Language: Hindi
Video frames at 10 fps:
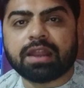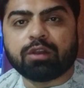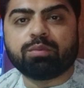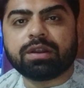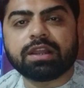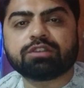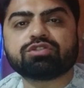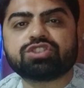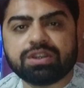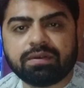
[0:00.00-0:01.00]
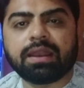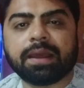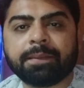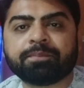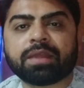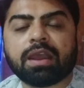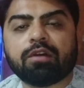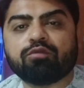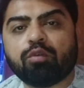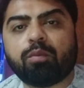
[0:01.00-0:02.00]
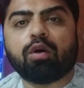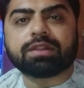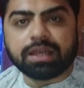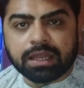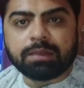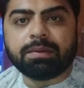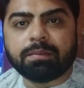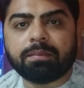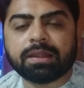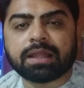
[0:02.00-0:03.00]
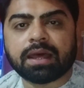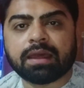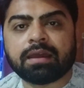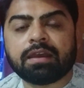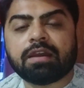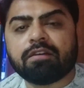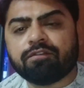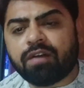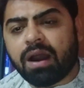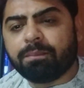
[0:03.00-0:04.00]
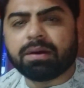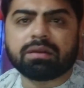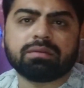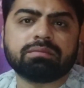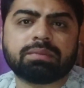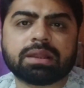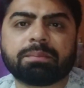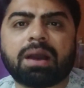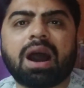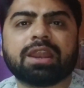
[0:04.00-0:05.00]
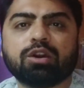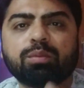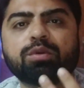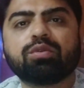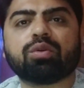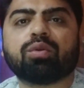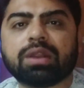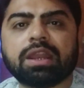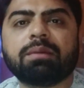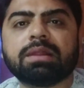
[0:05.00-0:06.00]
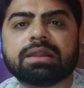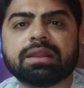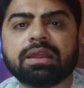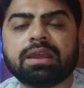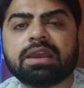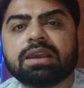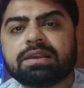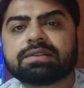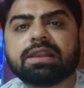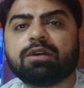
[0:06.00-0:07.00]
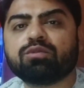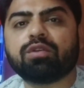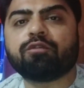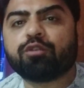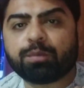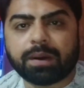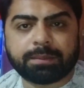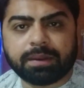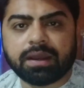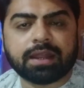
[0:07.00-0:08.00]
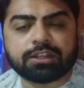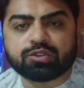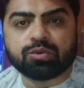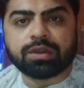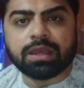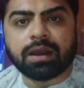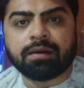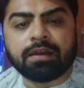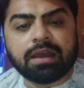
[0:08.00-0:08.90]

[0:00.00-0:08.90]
रानू मंडल का जो जीवन है वो बहुत ही गरीबी में बीता है वहाँ पर मतलब खाने को भी उनको रोटी नहीं मिलती थी इसलिए उन्होंने फुटपाथ पर गाना शुरू किया